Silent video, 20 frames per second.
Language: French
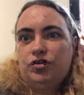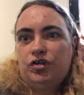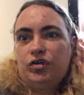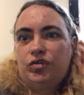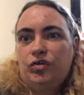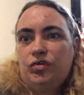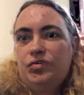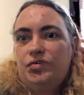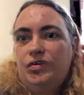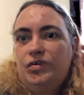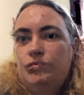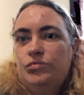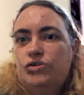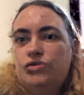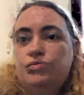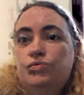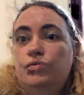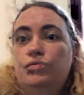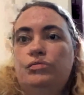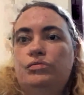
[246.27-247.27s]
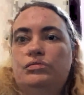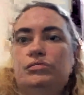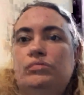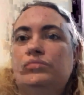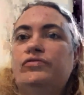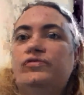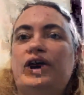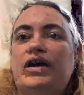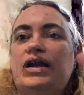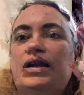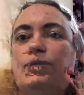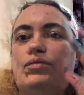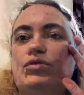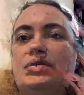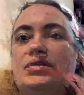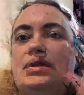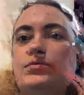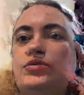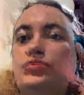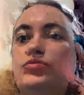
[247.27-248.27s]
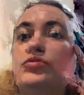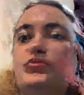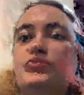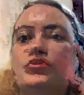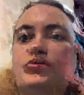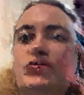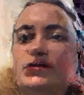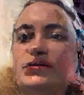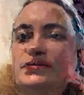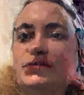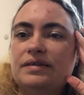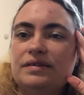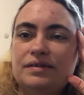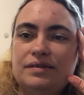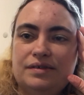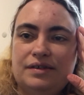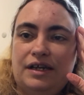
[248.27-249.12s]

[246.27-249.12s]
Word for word: j'adore ça, moi je peux me faire la boîte à moi toute seule. Hein.